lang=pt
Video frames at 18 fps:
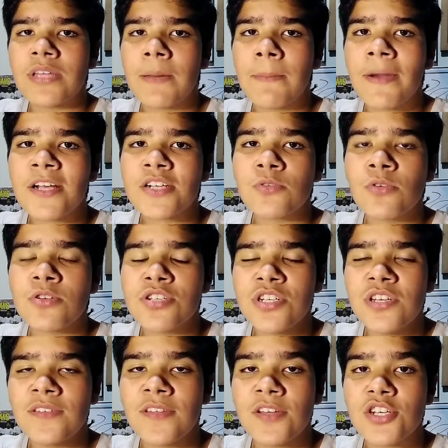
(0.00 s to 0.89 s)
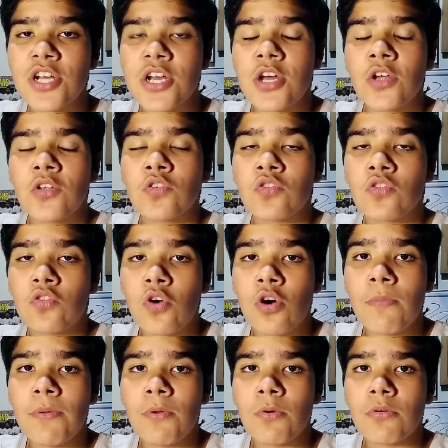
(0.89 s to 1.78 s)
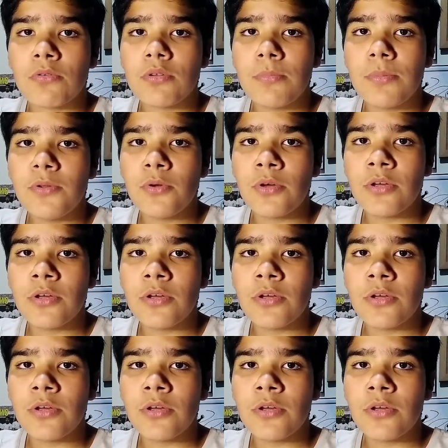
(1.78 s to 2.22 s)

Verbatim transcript: ter mais notícias sobre o clube do